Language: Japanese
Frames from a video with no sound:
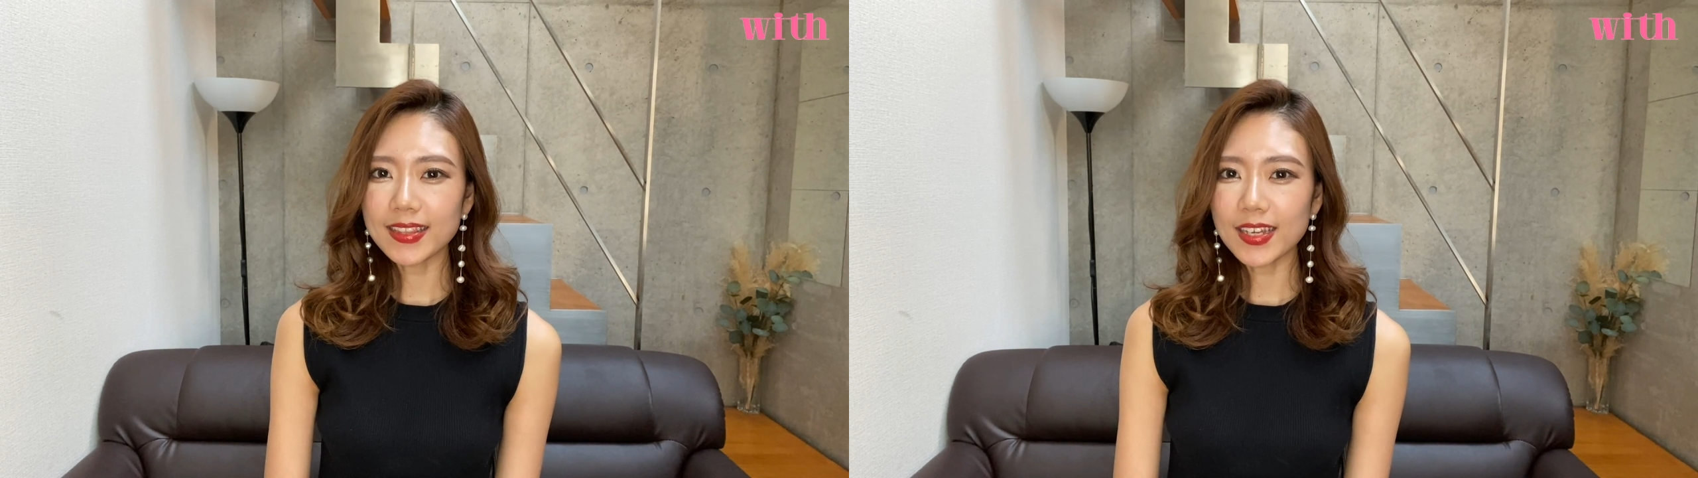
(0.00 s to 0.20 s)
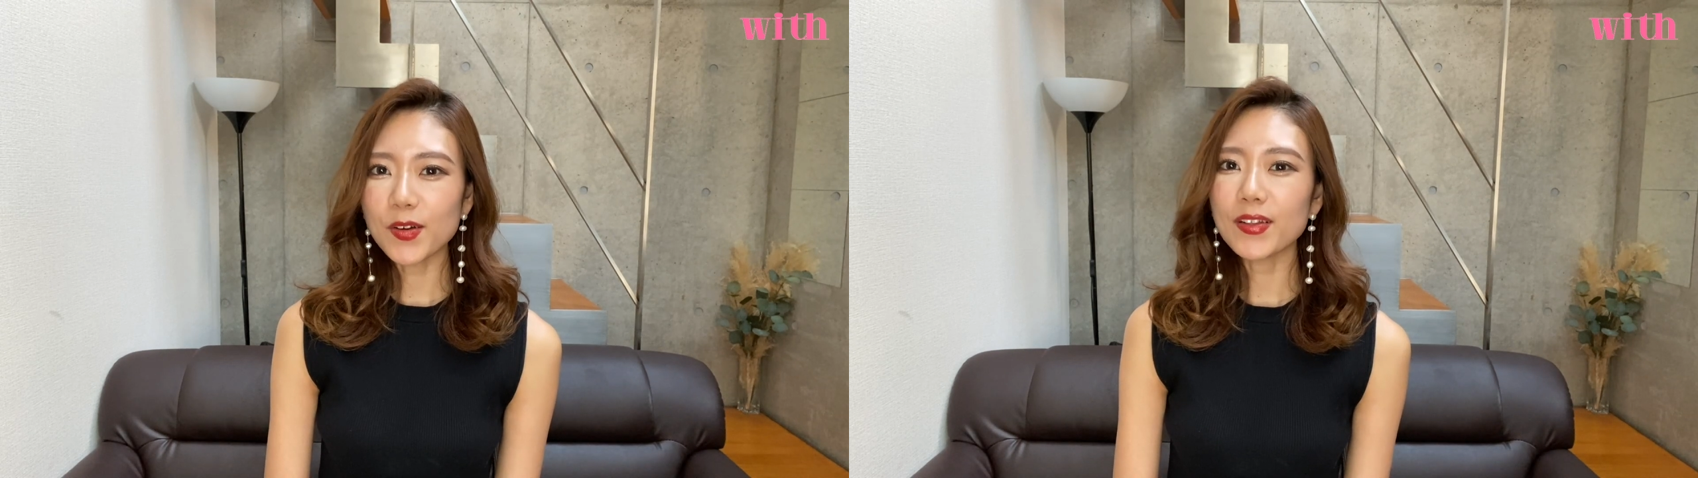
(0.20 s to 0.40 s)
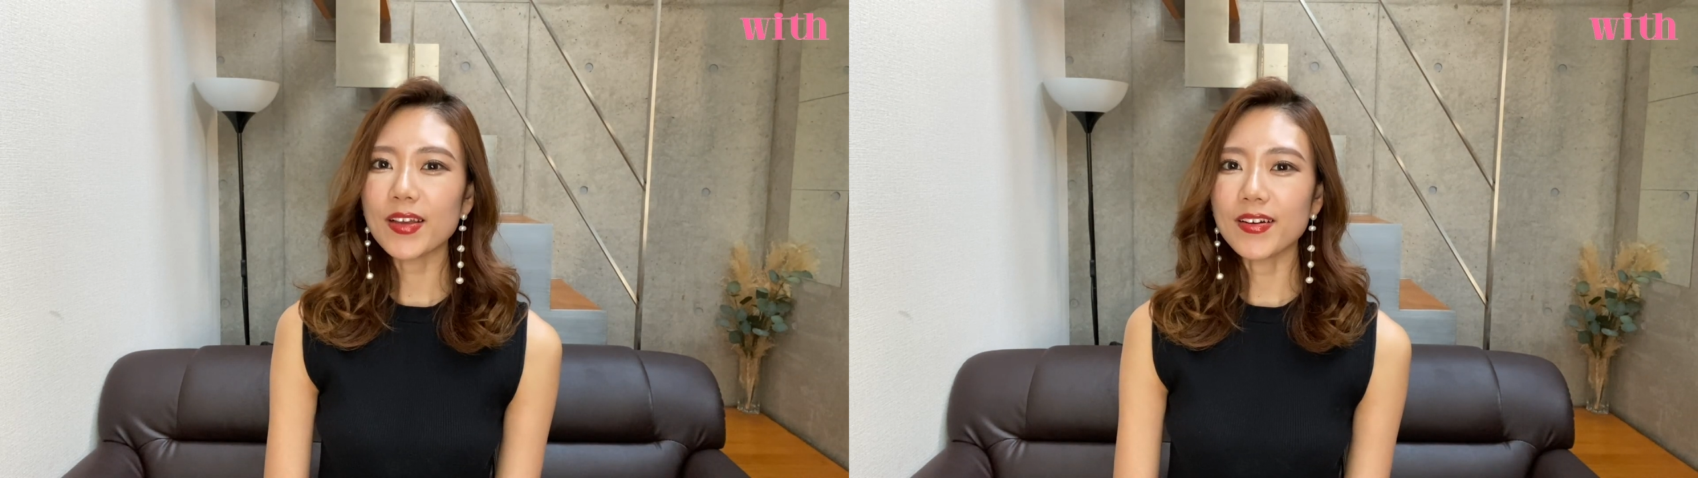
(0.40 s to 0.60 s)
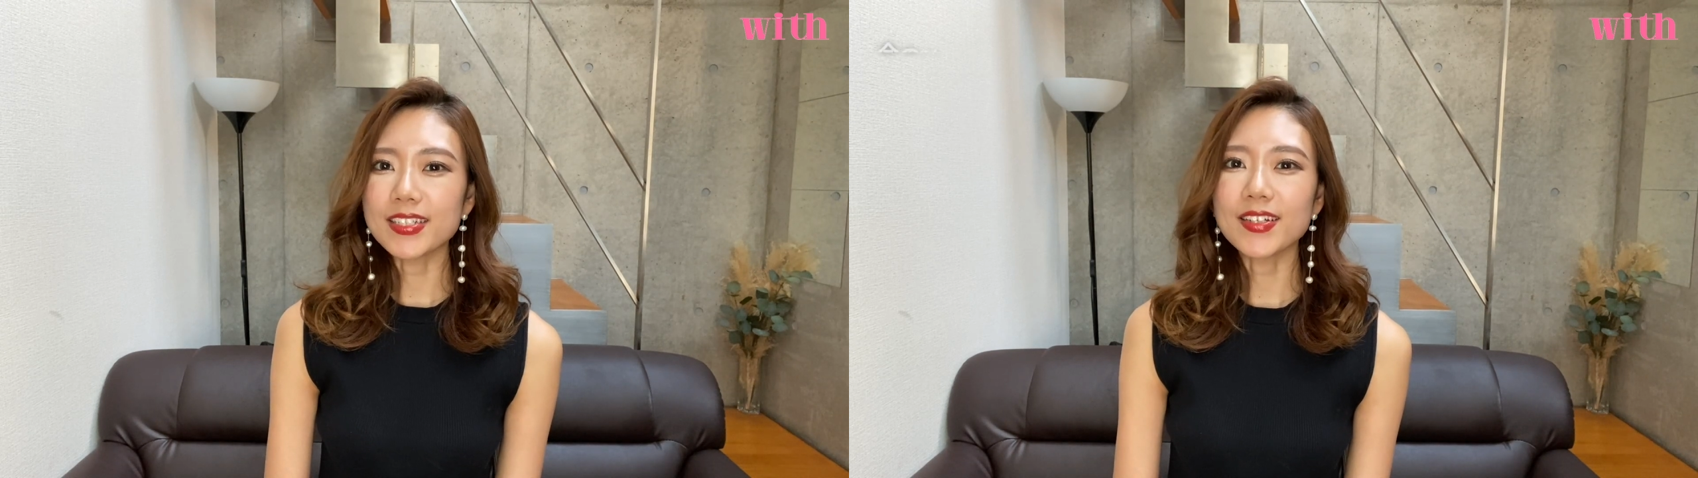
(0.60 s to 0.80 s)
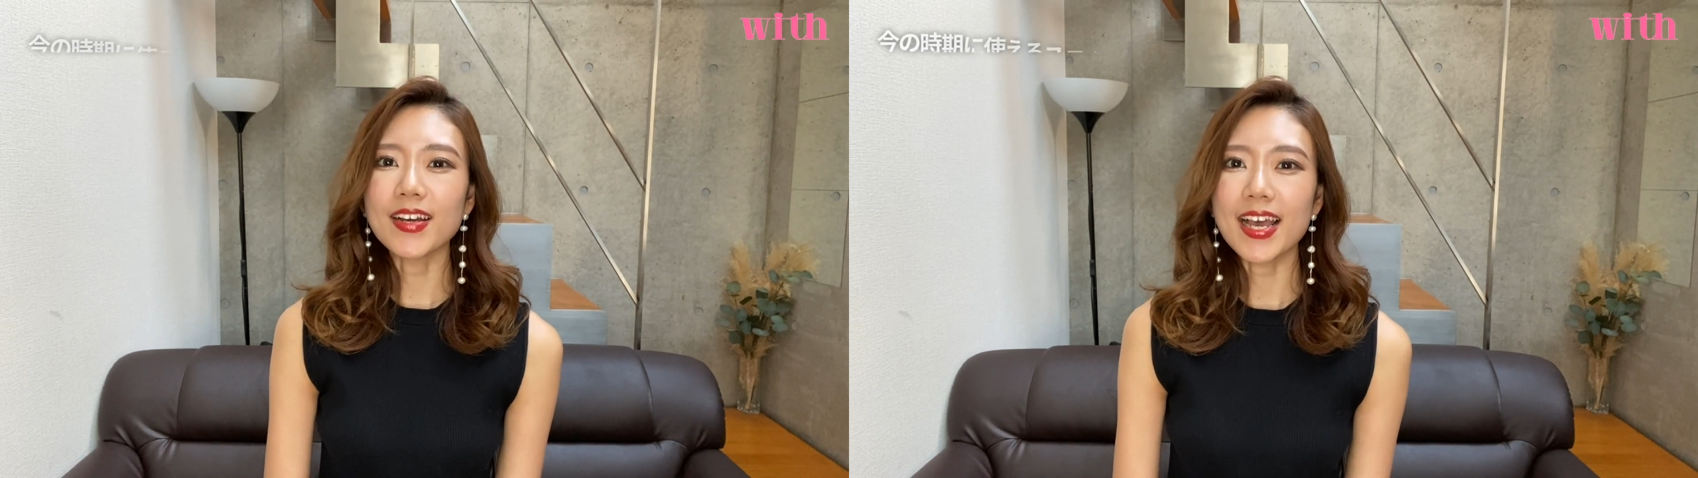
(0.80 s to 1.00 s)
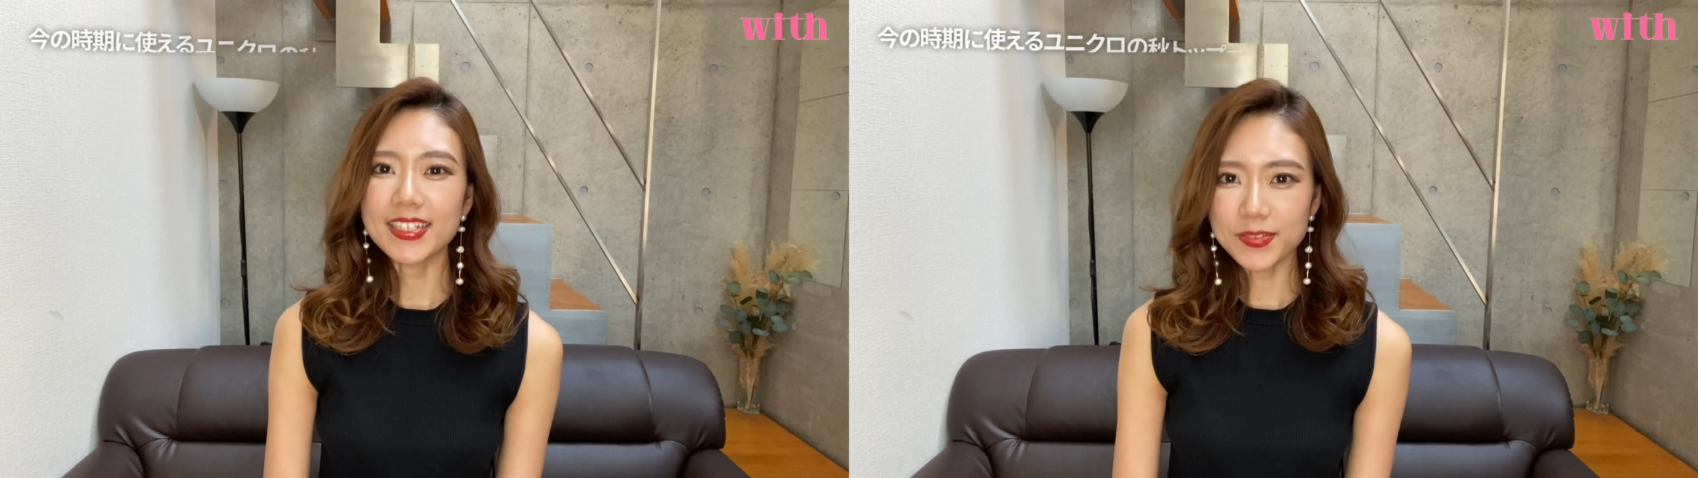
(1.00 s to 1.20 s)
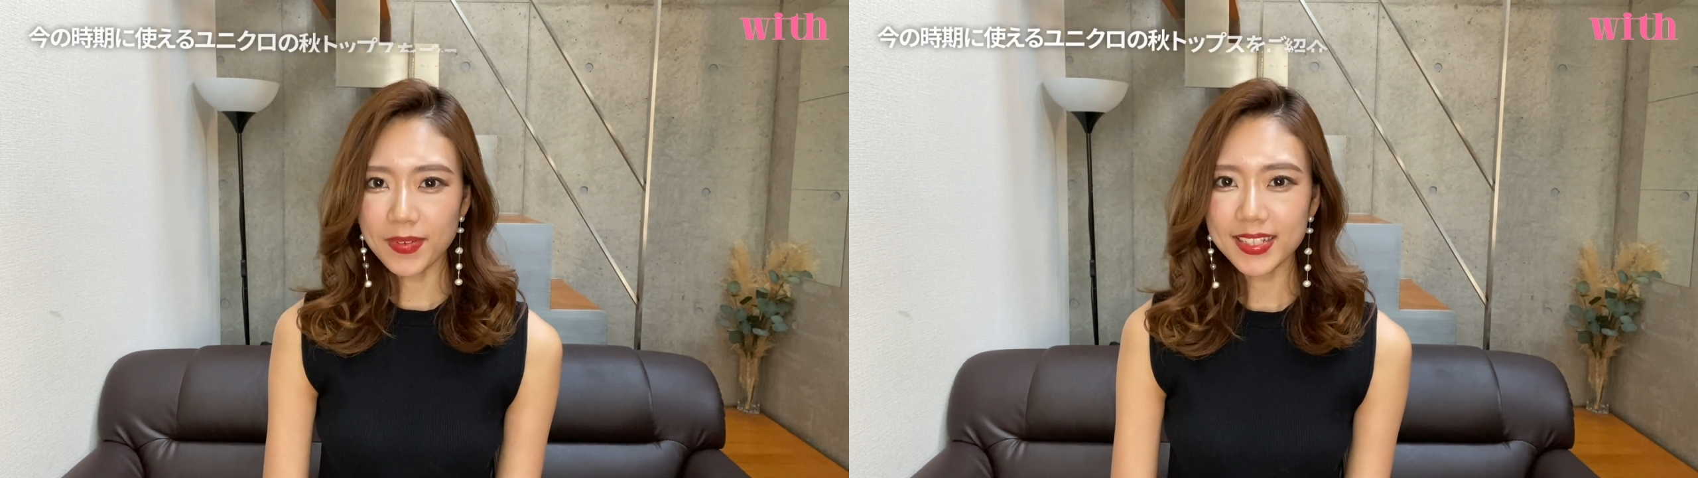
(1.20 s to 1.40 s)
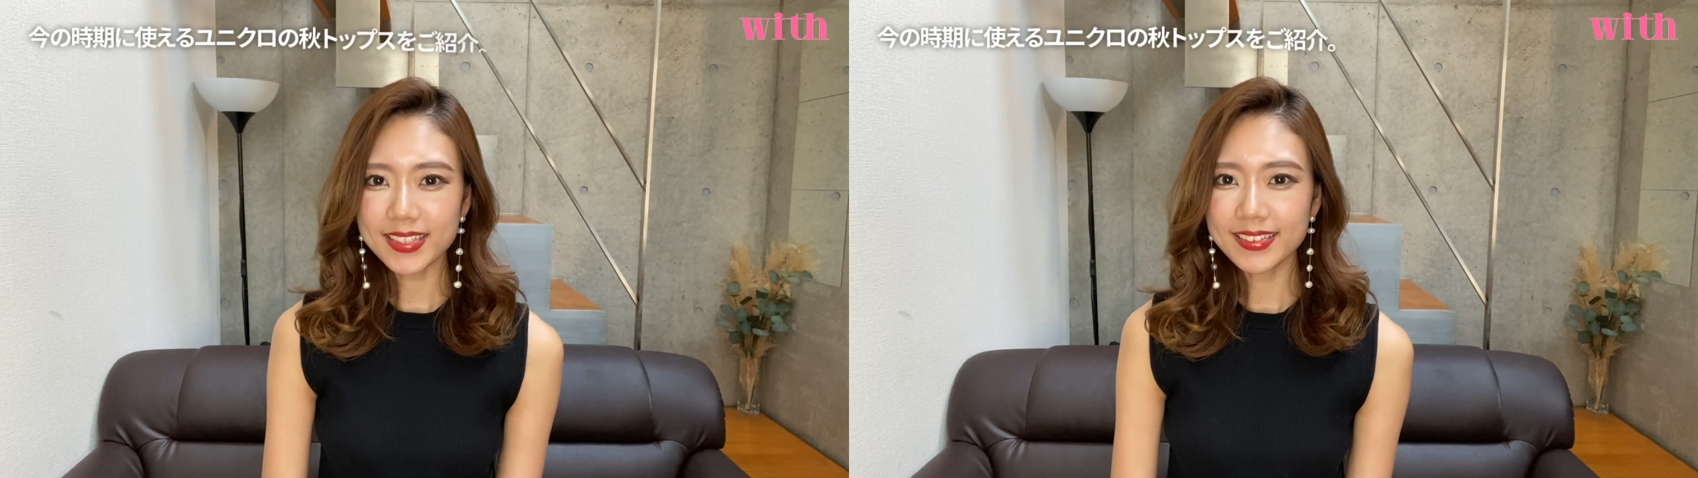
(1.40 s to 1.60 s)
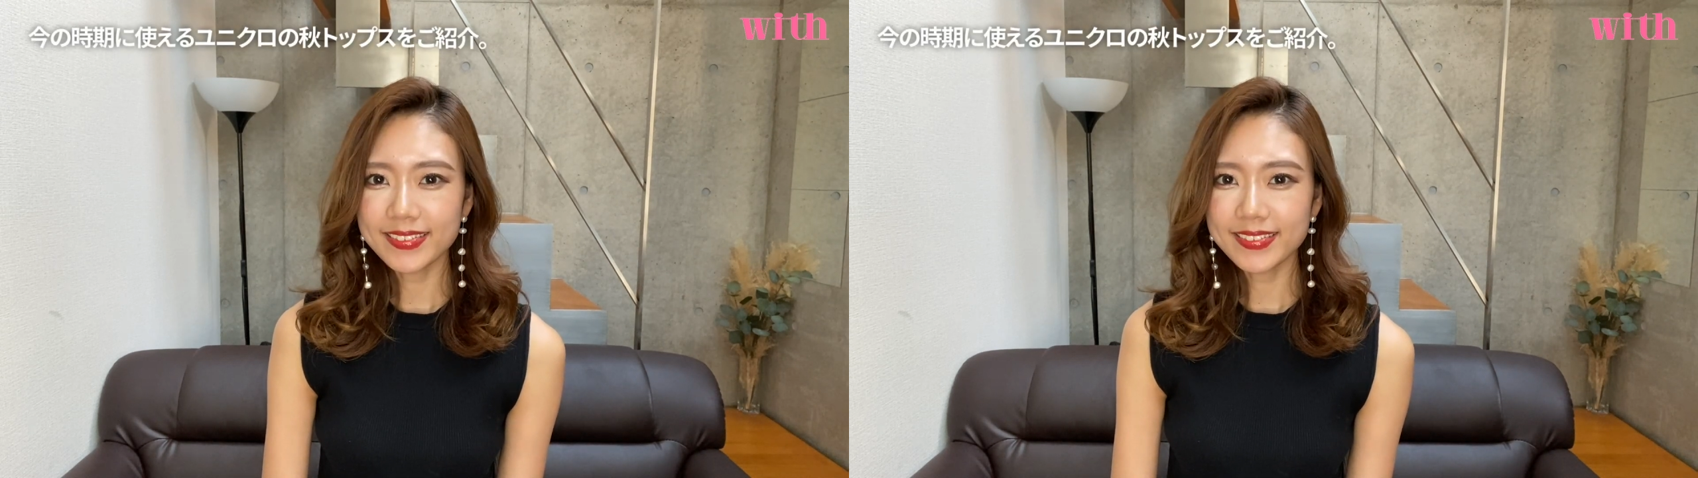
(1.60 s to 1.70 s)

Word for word: たコーデをご紹介します。